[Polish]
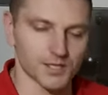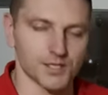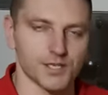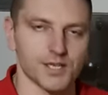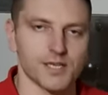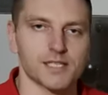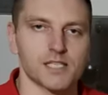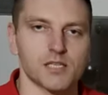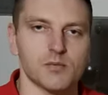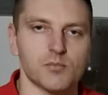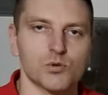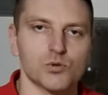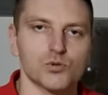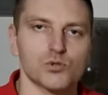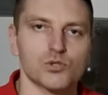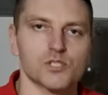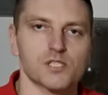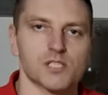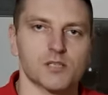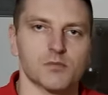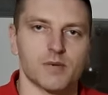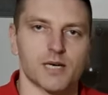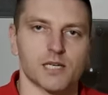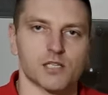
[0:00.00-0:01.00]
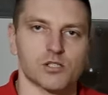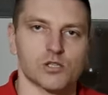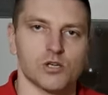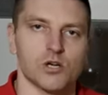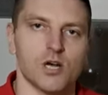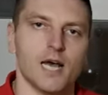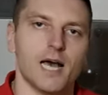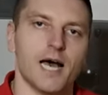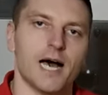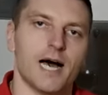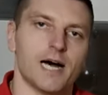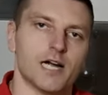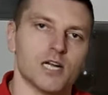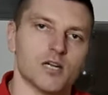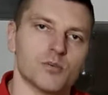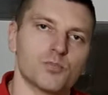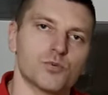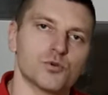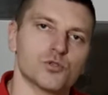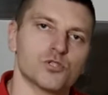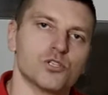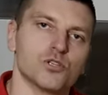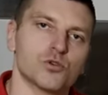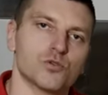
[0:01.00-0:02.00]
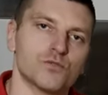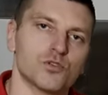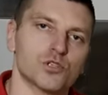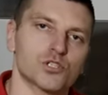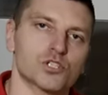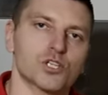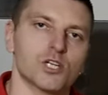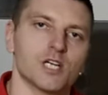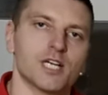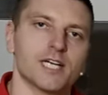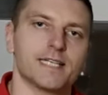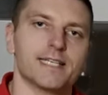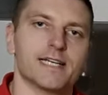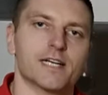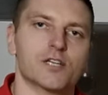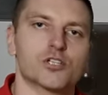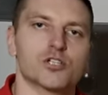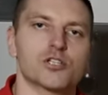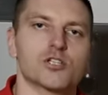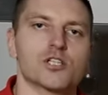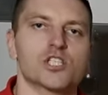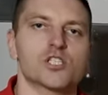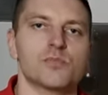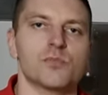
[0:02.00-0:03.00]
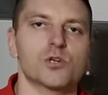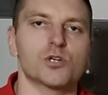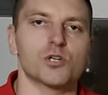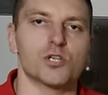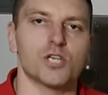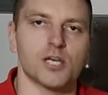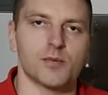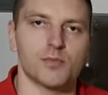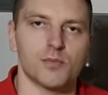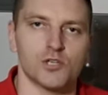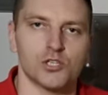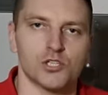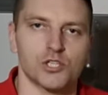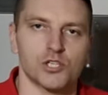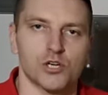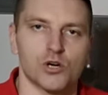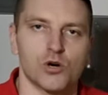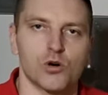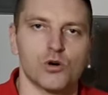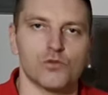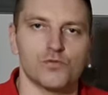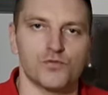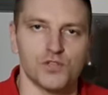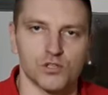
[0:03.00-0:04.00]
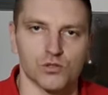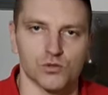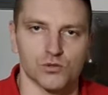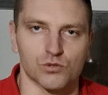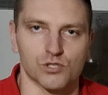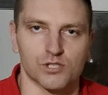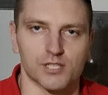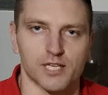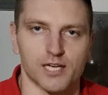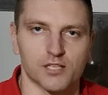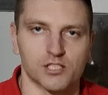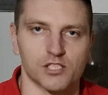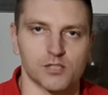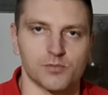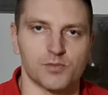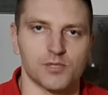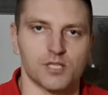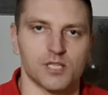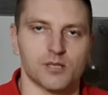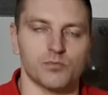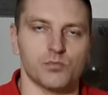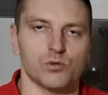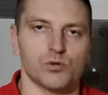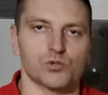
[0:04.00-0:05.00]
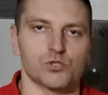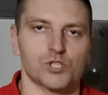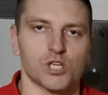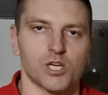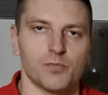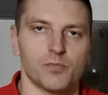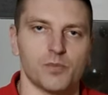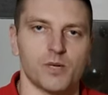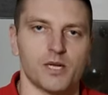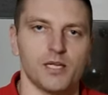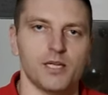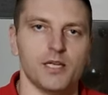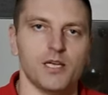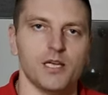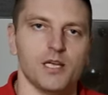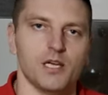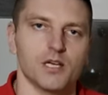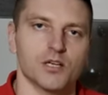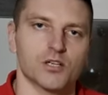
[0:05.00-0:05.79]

nie zabrudzić za bardzo, ale później również jak się nasmarujemy się owinąć, tak, żeby nam było cieplej,